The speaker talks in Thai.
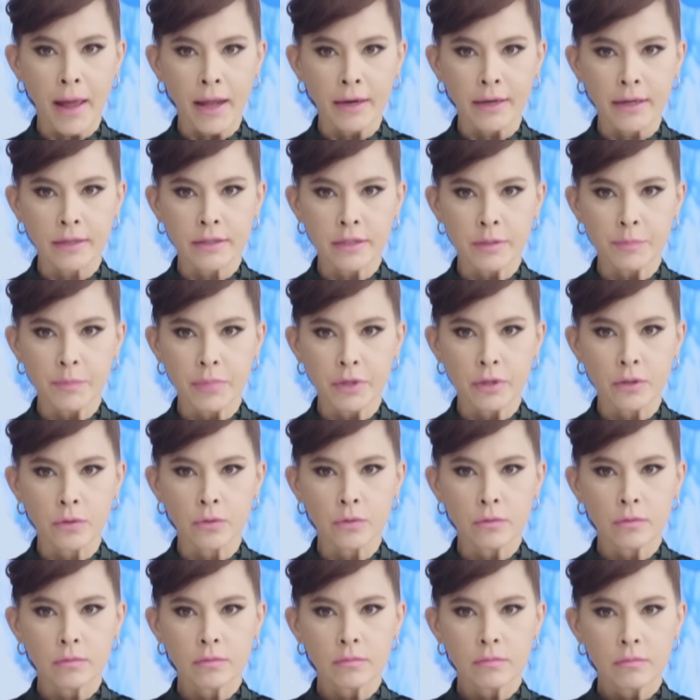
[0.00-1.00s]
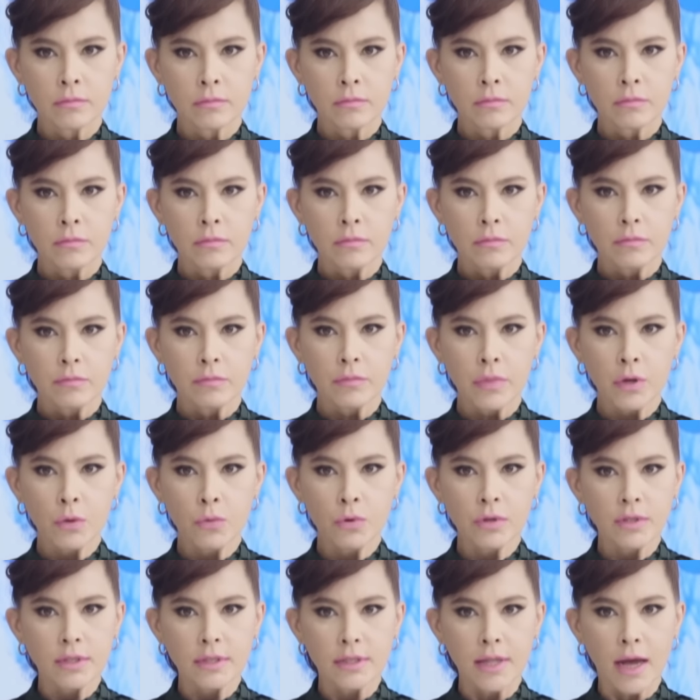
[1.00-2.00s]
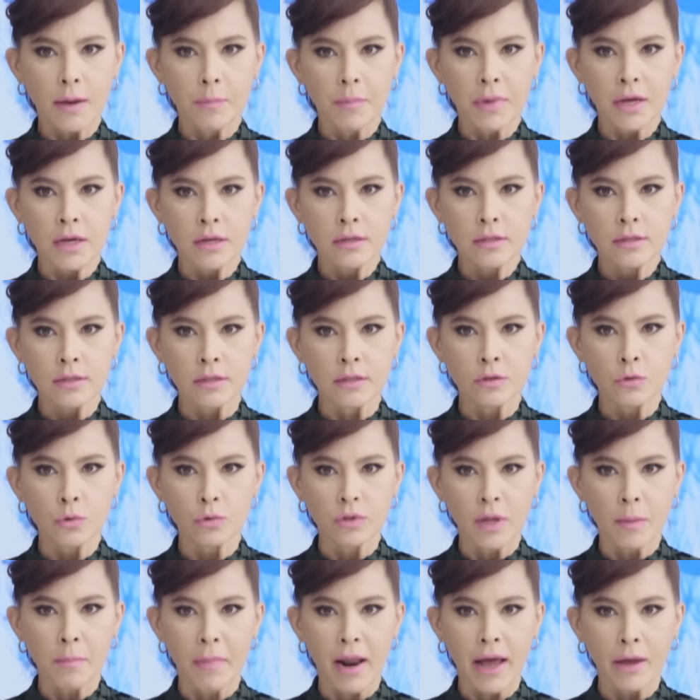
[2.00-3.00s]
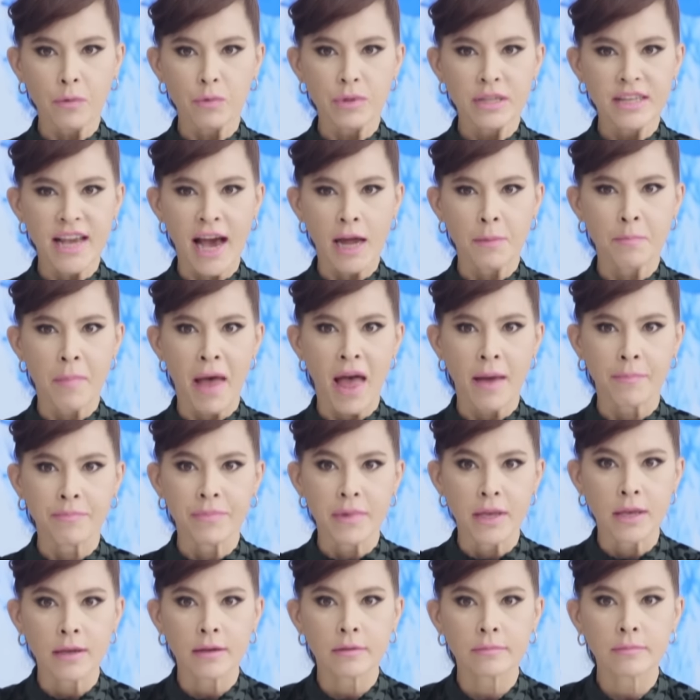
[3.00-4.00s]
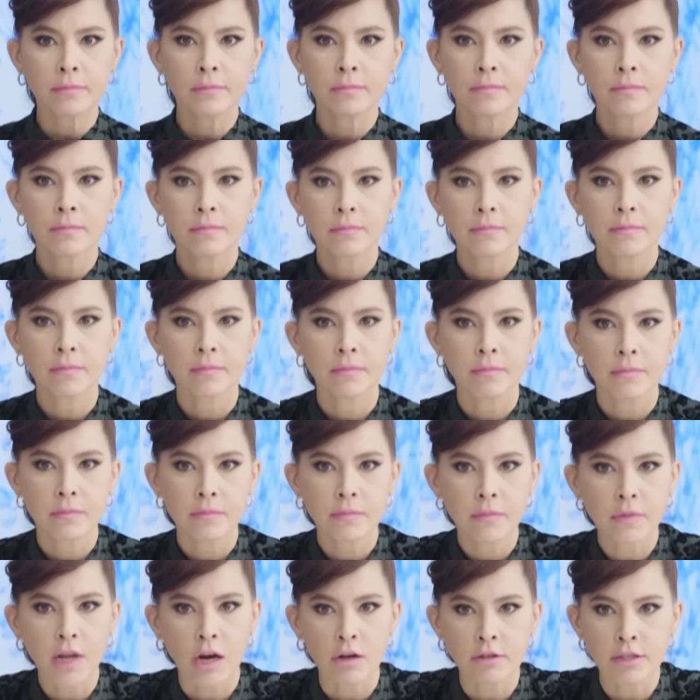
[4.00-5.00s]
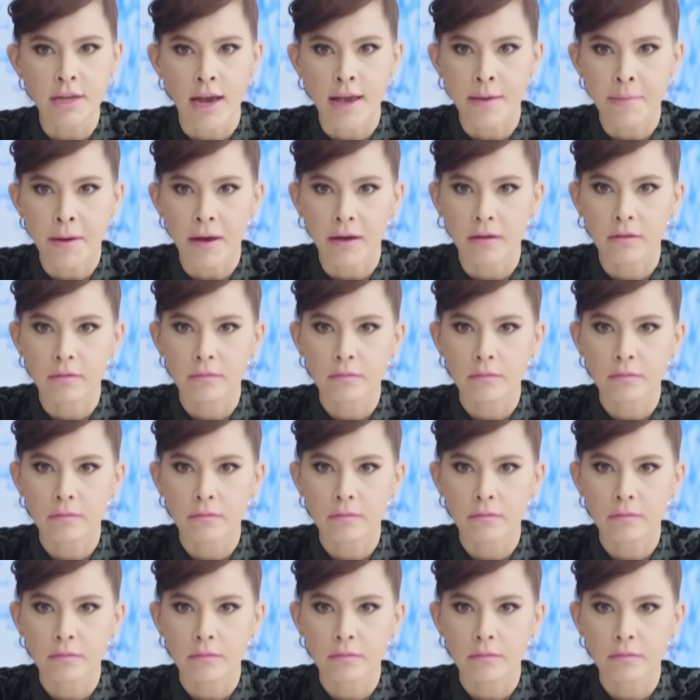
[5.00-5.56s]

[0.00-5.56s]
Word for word: รนด์ Attribute ไม่ควรจะทำให้หนังสือถูกทำลายวิญญาณแบบนี้เข้าใจป่ะ